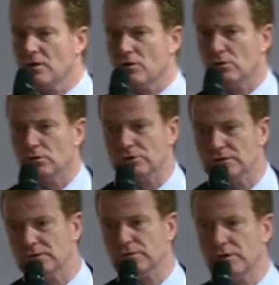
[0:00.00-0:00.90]

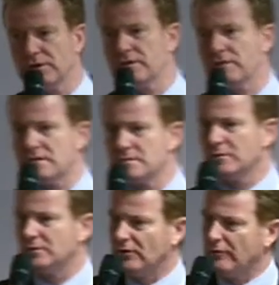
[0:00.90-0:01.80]
und wo ich das erste
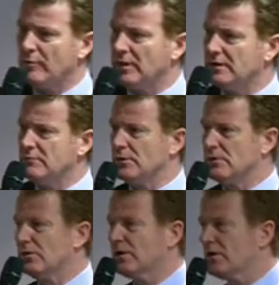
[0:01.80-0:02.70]
Mal mit Riverbait in
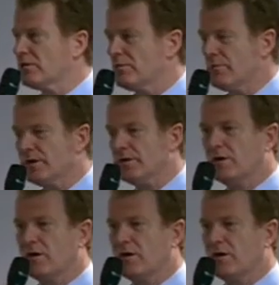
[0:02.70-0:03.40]
Berührung gekommen bin,